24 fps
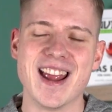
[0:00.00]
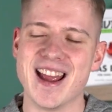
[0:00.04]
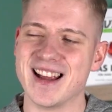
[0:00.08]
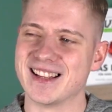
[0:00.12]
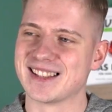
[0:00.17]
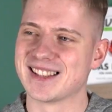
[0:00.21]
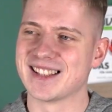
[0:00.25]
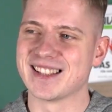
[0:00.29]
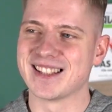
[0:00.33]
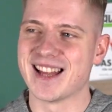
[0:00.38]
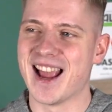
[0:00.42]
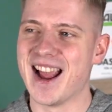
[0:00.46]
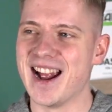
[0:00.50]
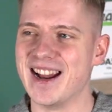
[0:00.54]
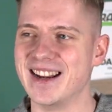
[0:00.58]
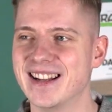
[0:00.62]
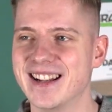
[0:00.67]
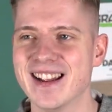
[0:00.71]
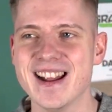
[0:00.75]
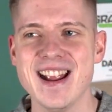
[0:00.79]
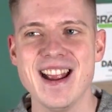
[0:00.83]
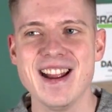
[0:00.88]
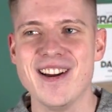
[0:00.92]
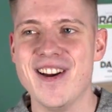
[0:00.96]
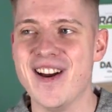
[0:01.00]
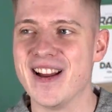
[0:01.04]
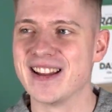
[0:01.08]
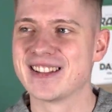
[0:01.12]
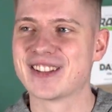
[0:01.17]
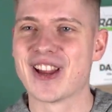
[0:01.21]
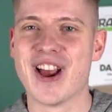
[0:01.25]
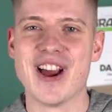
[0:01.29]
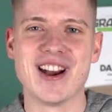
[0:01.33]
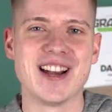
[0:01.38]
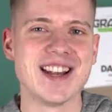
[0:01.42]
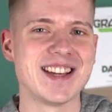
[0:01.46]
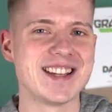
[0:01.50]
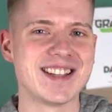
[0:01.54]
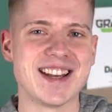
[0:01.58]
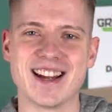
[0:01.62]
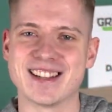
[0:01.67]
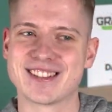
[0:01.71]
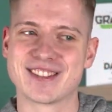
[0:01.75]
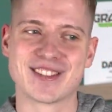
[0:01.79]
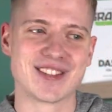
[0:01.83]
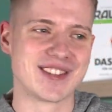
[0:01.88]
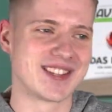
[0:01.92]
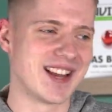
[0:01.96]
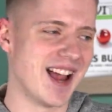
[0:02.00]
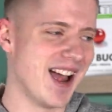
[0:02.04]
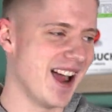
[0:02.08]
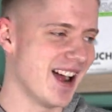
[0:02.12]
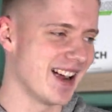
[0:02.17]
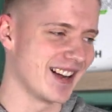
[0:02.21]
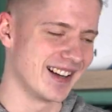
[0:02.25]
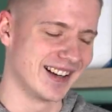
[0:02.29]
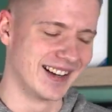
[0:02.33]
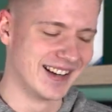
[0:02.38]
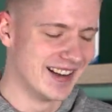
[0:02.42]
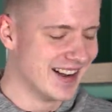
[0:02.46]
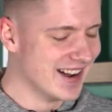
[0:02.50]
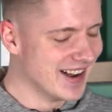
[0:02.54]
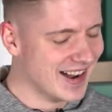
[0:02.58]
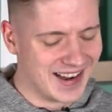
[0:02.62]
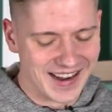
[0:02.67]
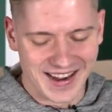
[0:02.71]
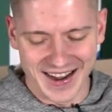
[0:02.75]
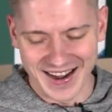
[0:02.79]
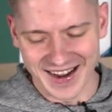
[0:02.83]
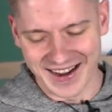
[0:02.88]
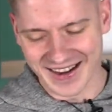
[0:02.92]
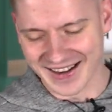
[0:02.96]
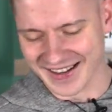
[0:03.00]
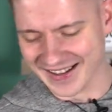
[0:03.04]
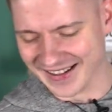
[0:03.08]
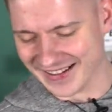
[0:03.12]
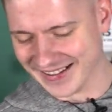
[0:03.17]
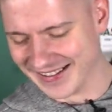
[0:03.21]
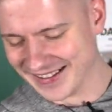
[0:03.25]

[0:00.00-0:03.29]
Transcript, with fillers: das ist halt, was soll ich dazu sagen? Ey. Äh,